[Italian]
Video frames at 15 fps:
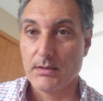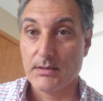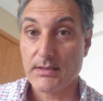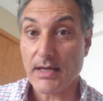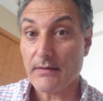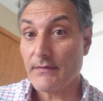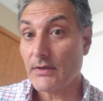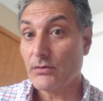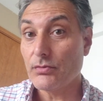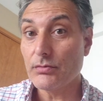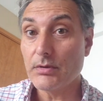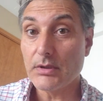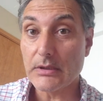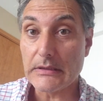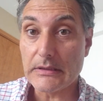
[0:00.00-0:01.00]
Salve a
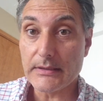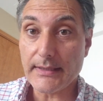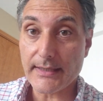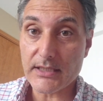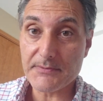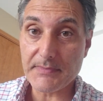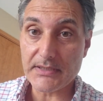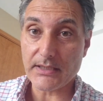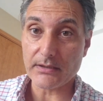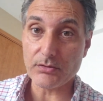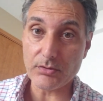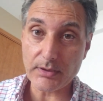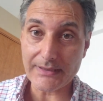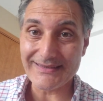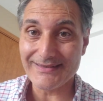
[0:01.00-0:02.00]
tutti i
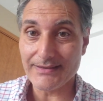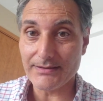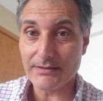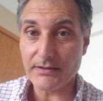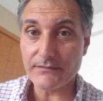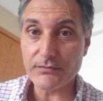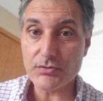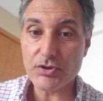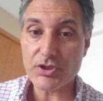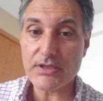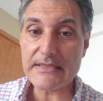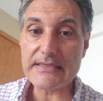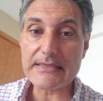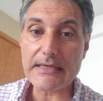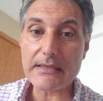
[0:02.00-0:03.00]
telespettatori di TV
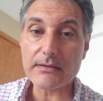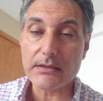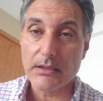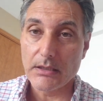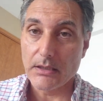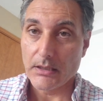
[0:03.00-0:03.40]
Ciscan.